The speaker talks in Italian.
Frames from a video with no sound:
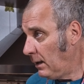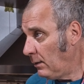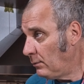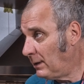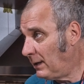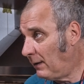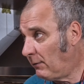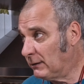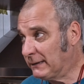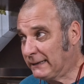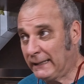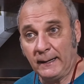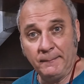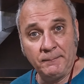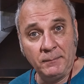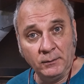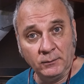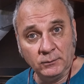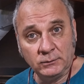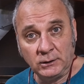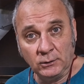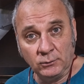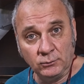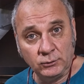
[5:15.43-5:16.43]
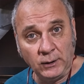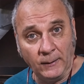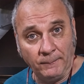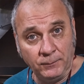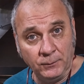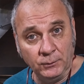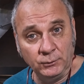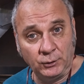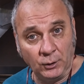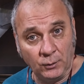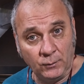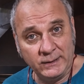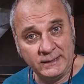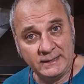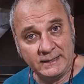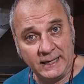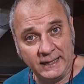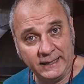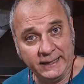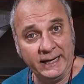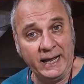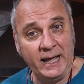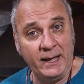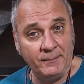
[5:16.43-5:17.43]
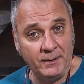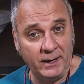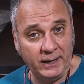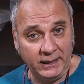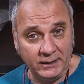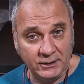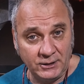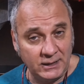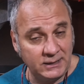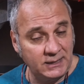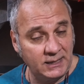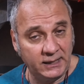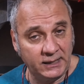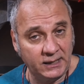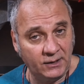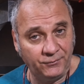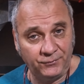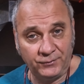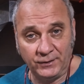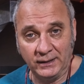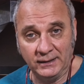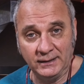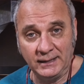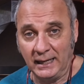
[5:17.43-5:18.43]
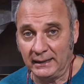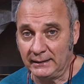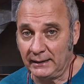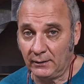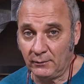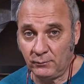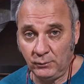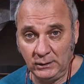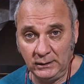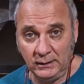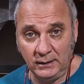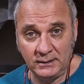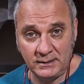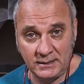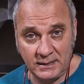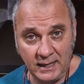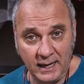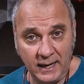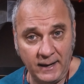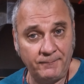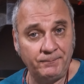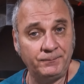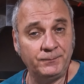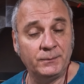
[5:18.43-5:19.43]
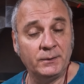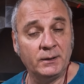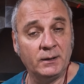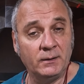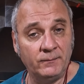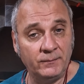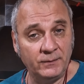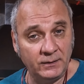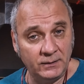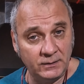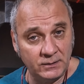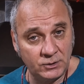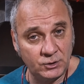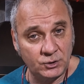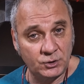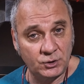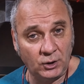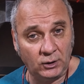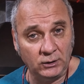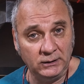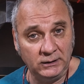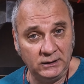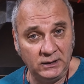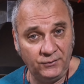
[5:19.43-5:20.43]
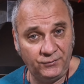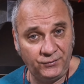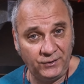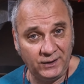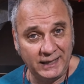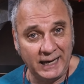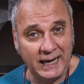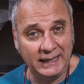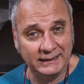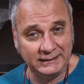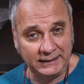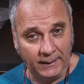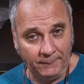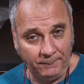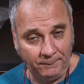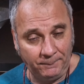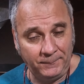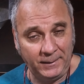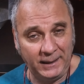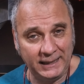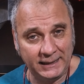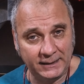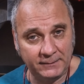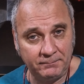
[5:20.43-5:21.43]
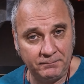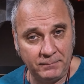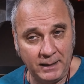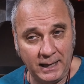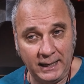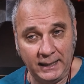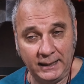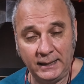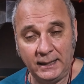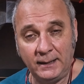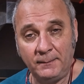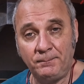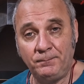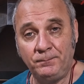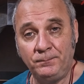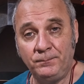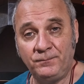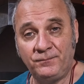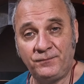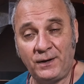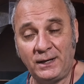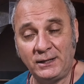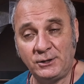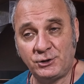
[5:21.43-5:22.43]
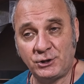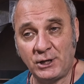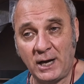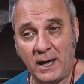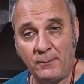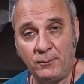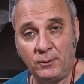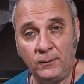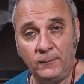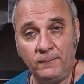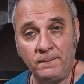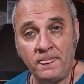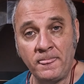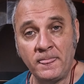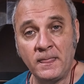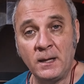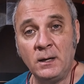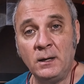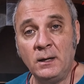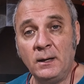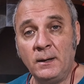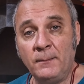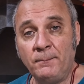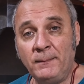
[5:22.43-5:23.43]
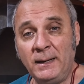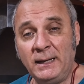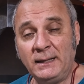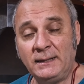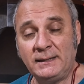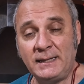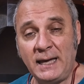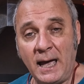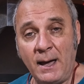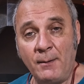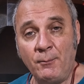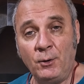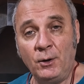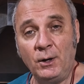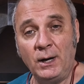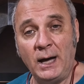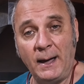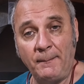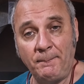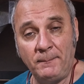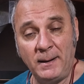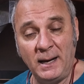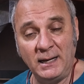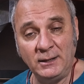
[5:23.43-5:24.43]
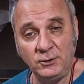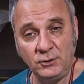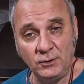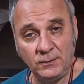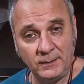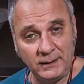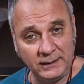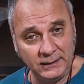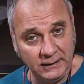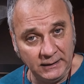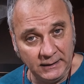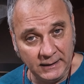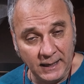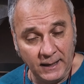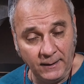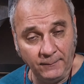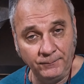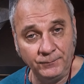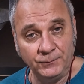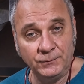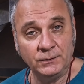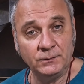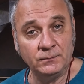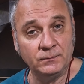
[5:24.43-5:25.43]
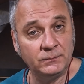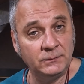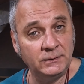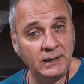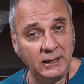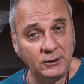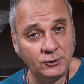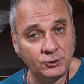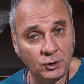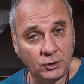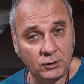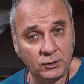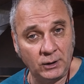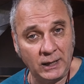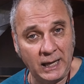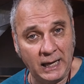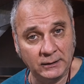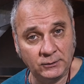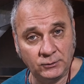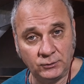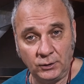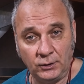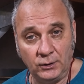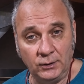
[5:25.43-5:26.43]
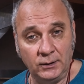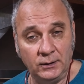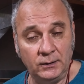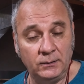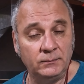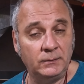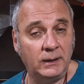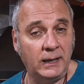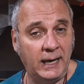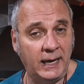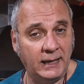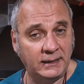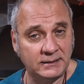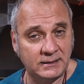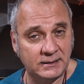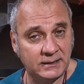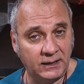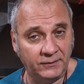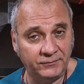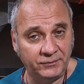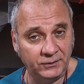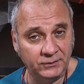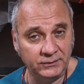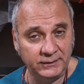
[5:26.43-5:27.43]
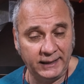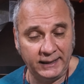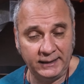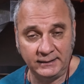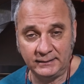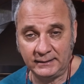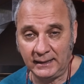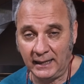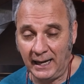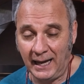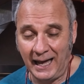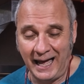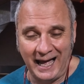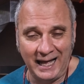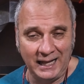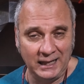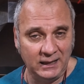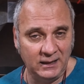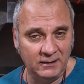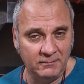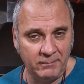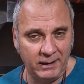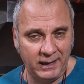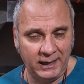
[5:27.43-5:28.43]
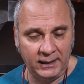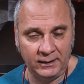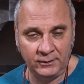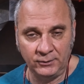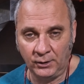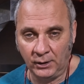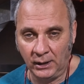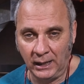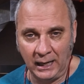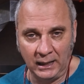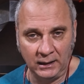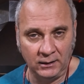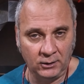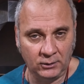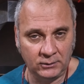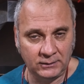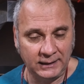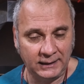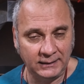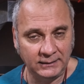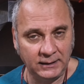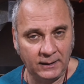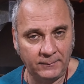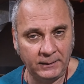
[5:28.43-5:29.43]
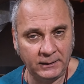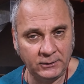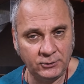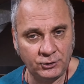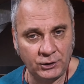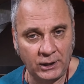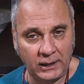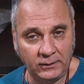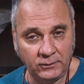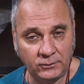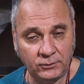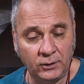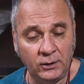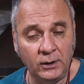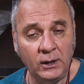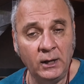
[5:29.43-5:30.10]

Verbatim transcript: Una volta che abbiamo ottenuto appunto questa crema che già si è raffreddata, quindi si è solidificata per bene, facciamo, mettiamo a bagnomaria del cioccolato extra fondente almeno all'80%